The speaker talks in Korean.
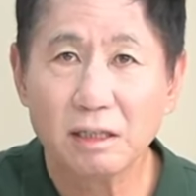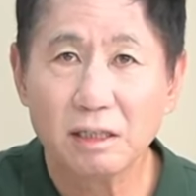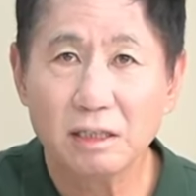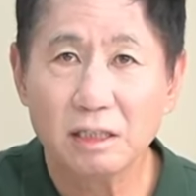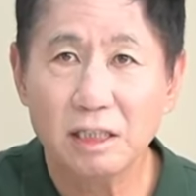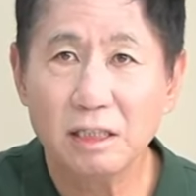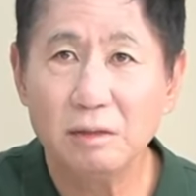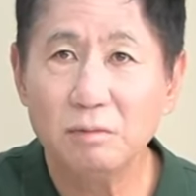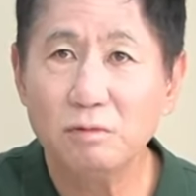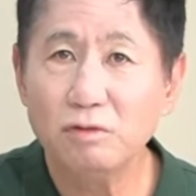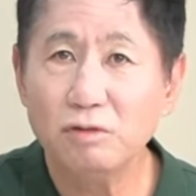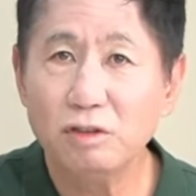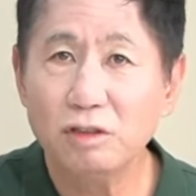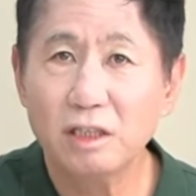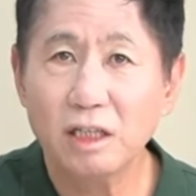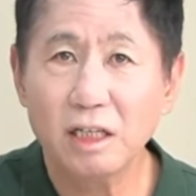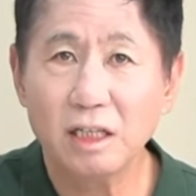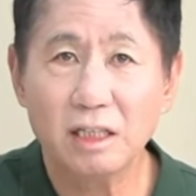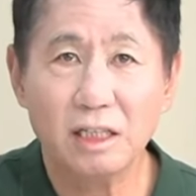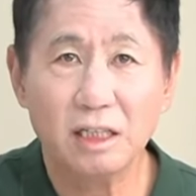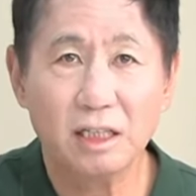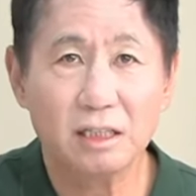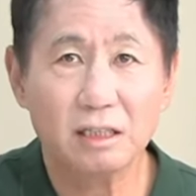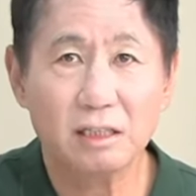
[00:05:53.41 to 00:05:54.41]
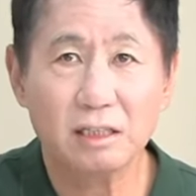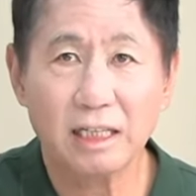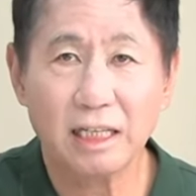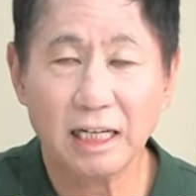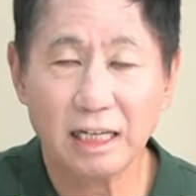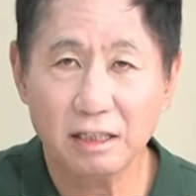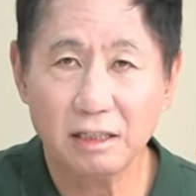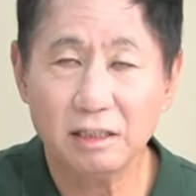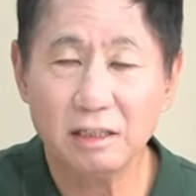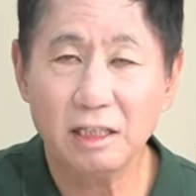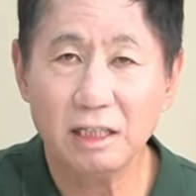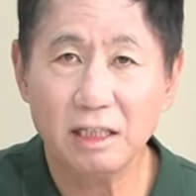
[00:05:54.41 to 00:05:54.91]
이 문제에 대해서는
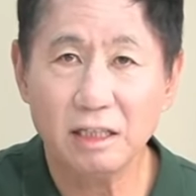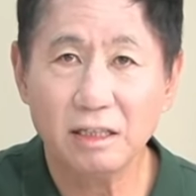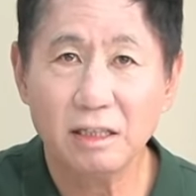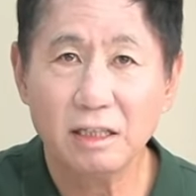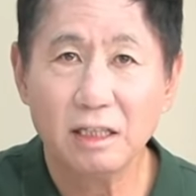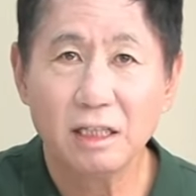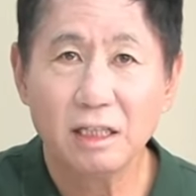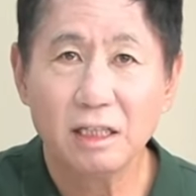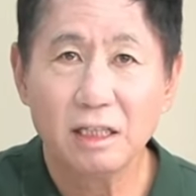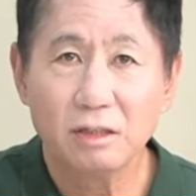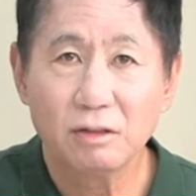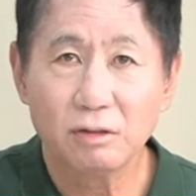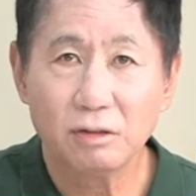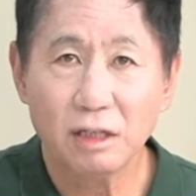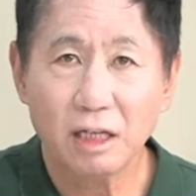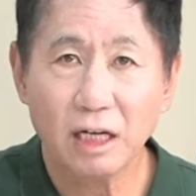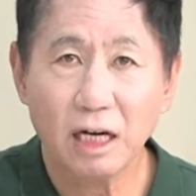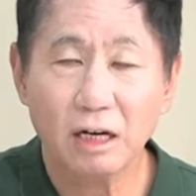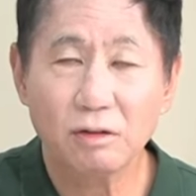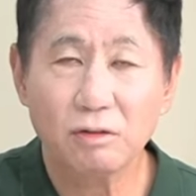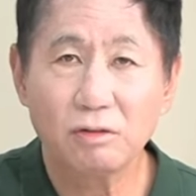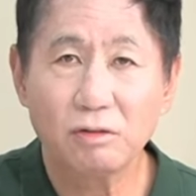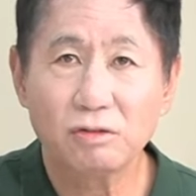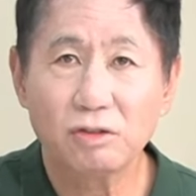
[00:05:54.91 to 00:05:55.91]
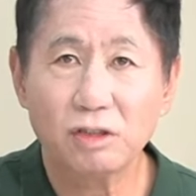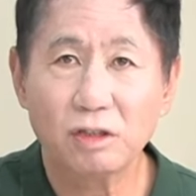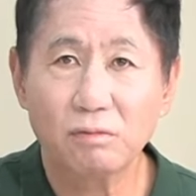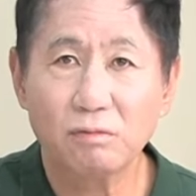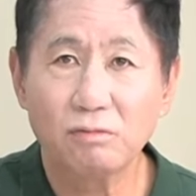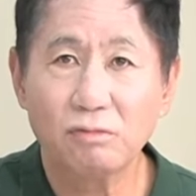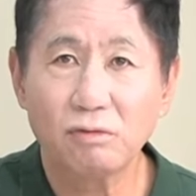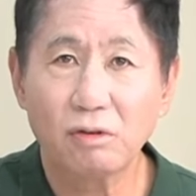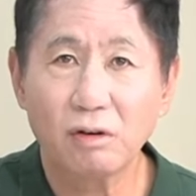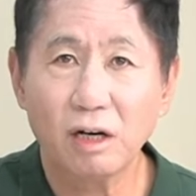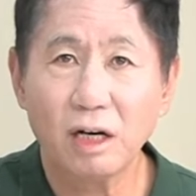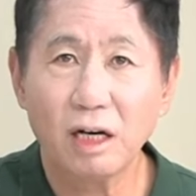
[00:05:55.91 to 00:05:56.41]
당연히 우리 한국
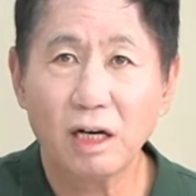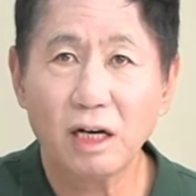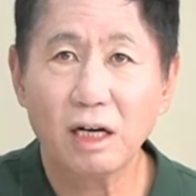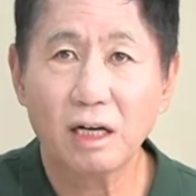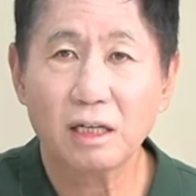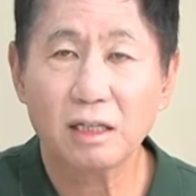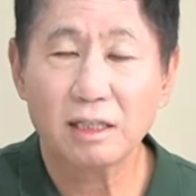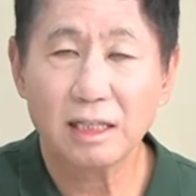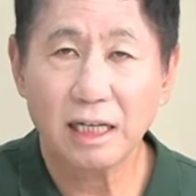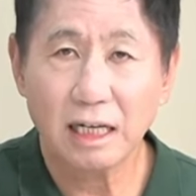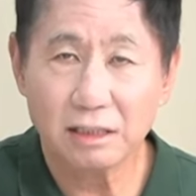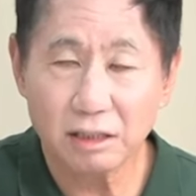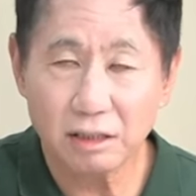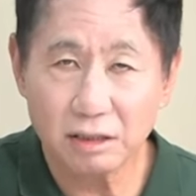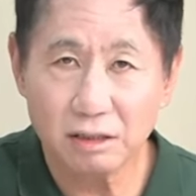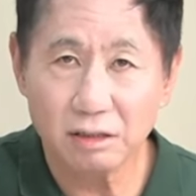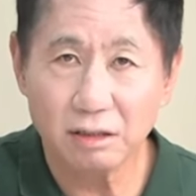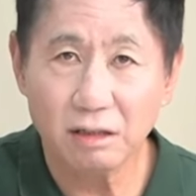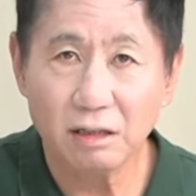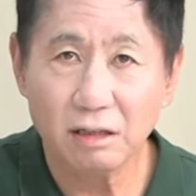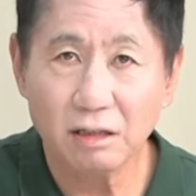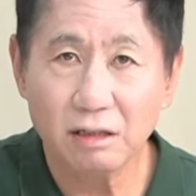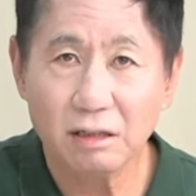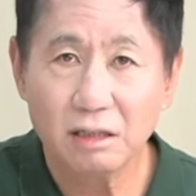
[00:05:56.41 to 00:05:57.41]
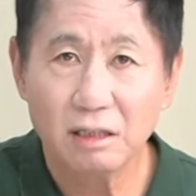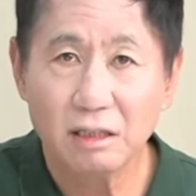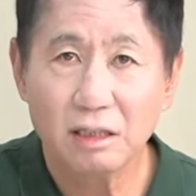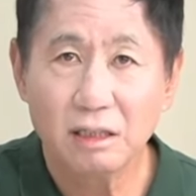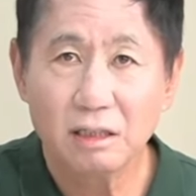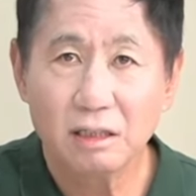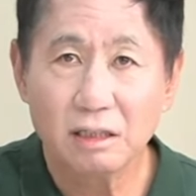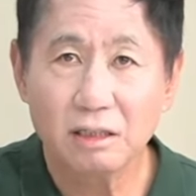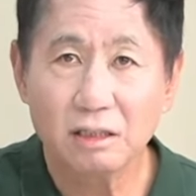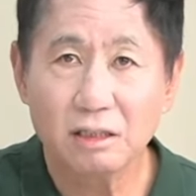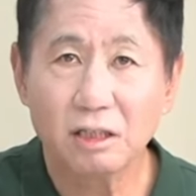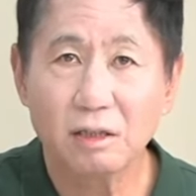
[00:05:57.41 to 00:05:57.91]
정부가 나서서
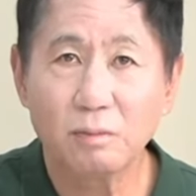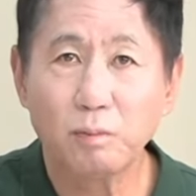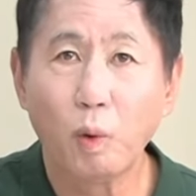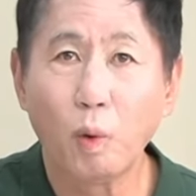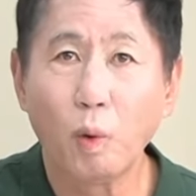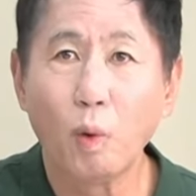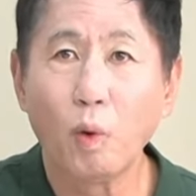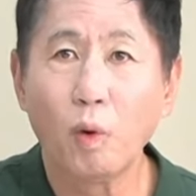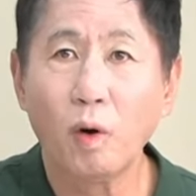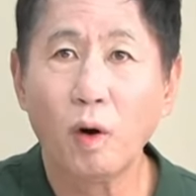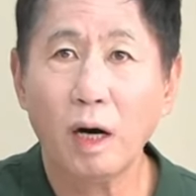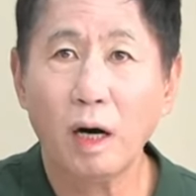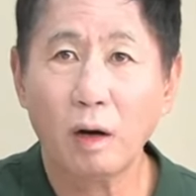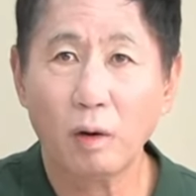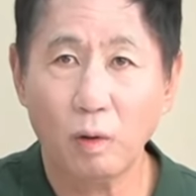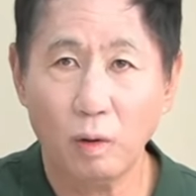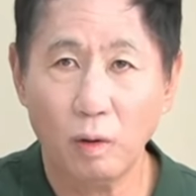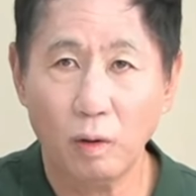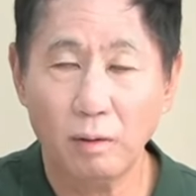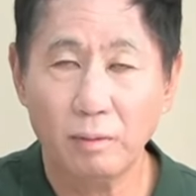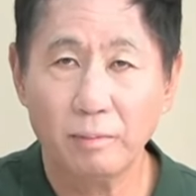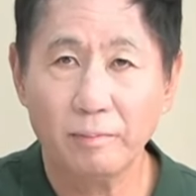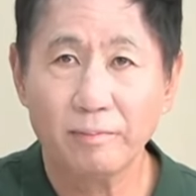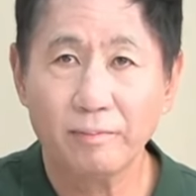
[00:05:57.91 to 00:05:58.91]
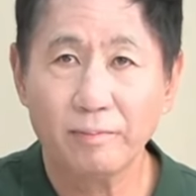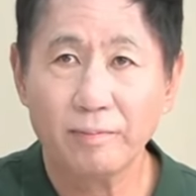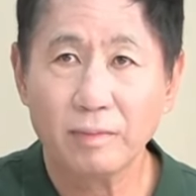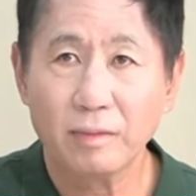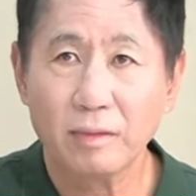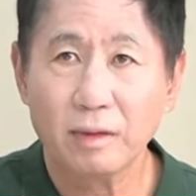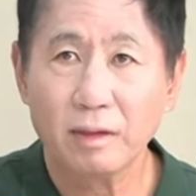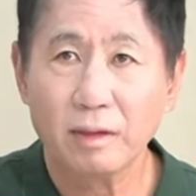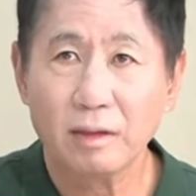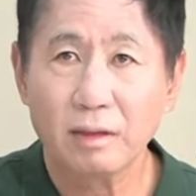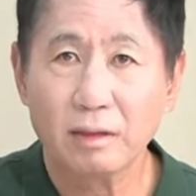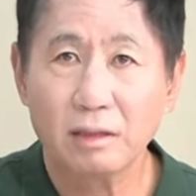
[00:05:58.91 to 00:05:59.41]
이들을 보호하고
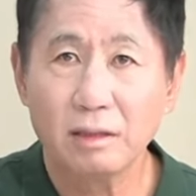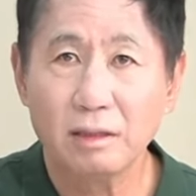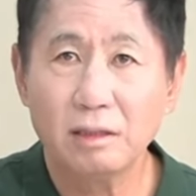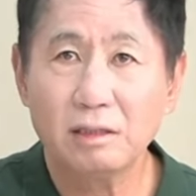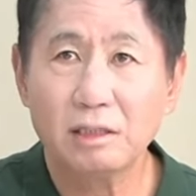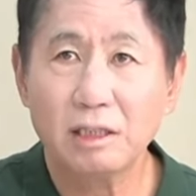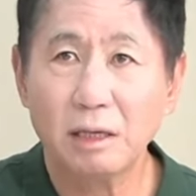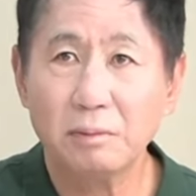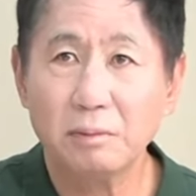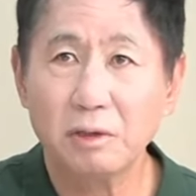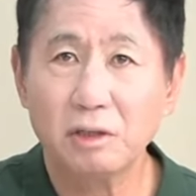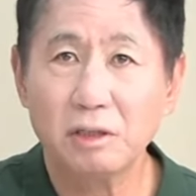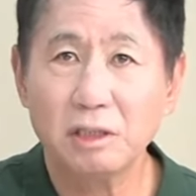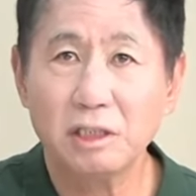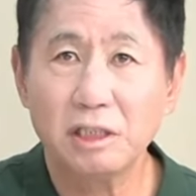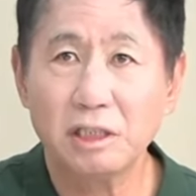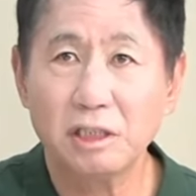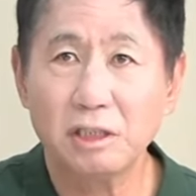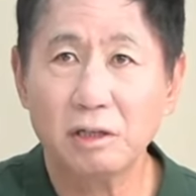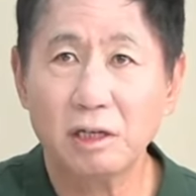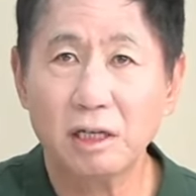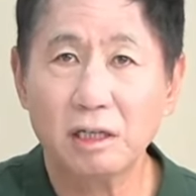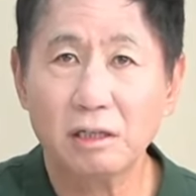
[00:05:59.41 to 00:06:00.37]
이 차별을 시정할